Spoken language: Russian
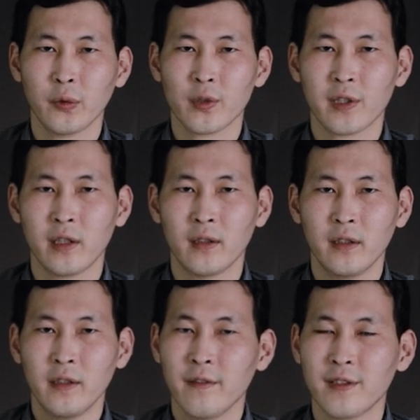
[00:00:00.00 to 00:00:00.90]
и он устал.
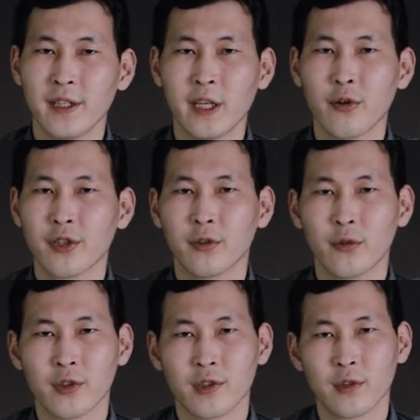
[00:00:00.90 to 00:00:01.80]
Все девушки
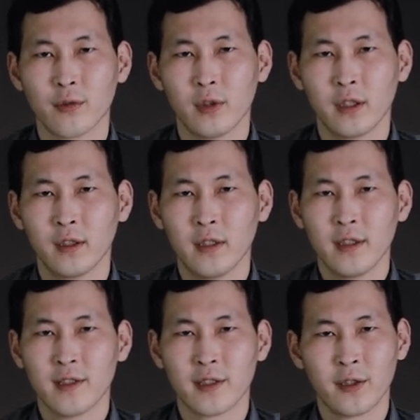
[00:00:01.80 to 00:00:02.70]
тоже заснули.
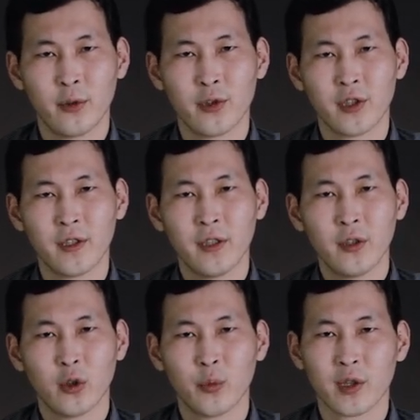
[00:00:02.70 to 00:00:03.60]
Среди ночи
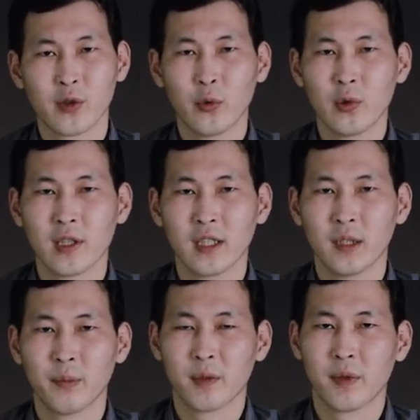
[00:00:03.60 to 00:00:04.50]
он проснулся,
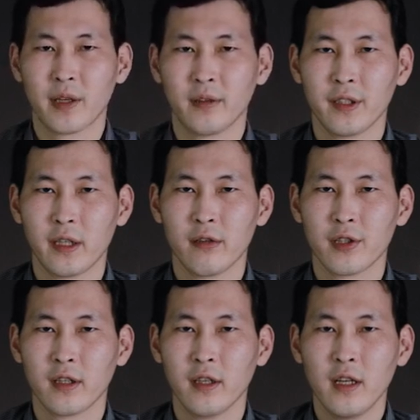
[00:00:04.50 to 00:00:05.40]
посмотрел на
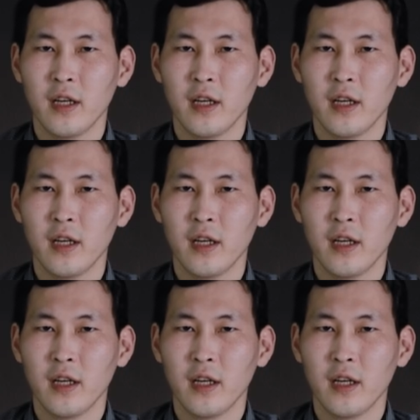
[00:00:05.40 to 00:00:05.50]
девушек.